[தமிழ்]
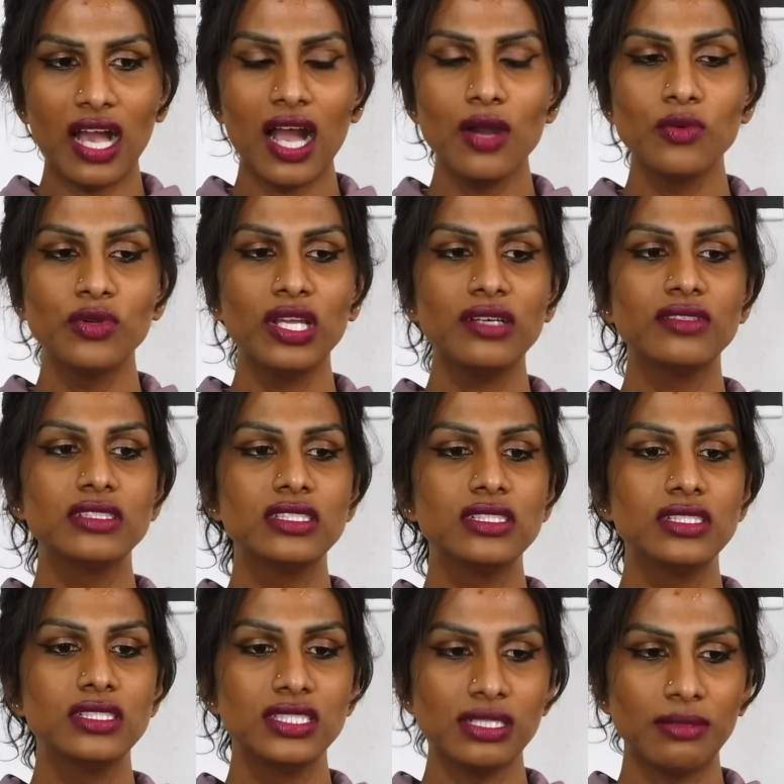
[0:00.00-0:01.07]
ஆவுனா
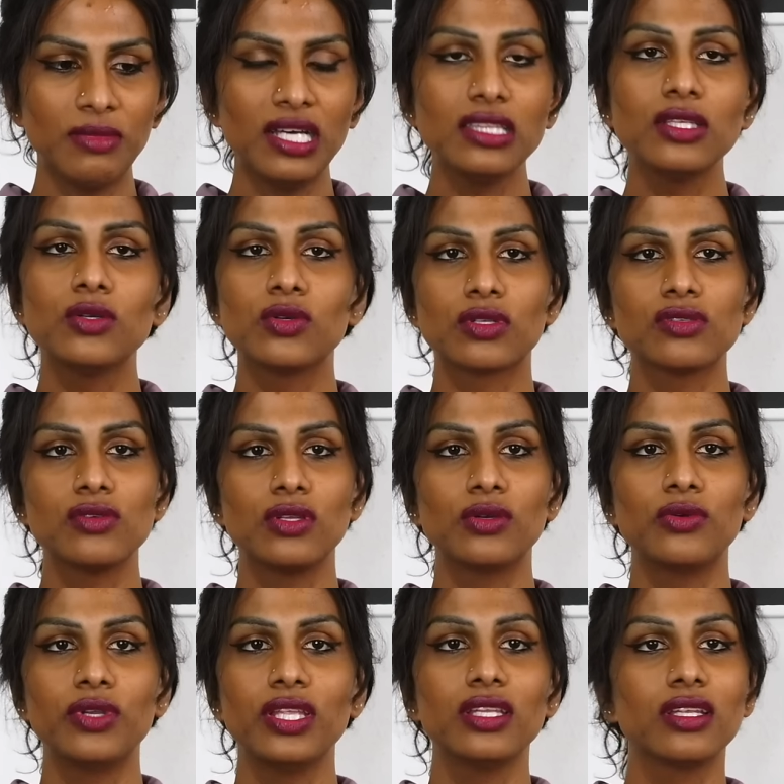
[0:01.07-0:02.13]
வந்து ஜமாத்தை குறை
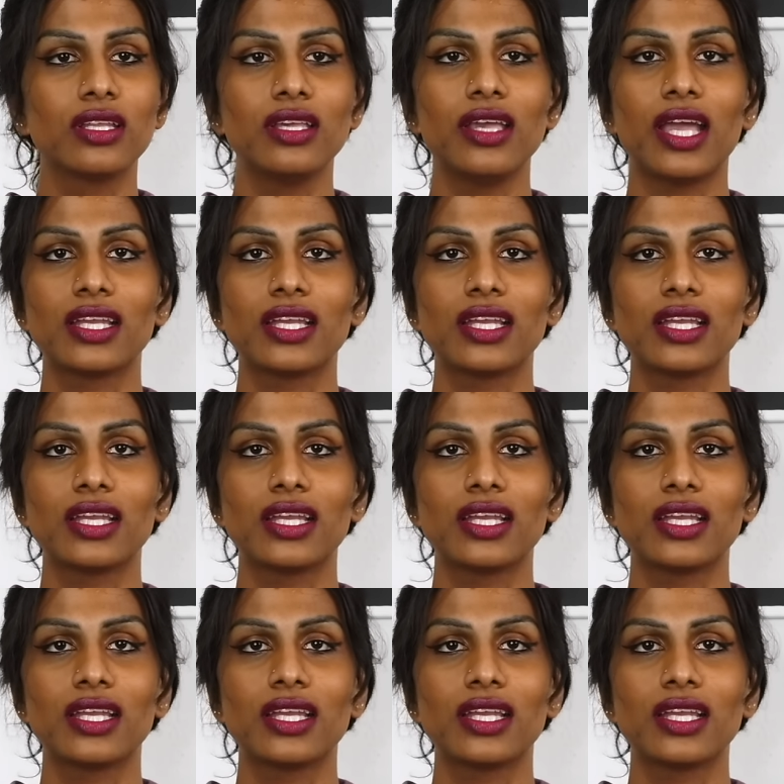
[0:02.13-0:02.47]
சொல்லக்கூடிய நிறைய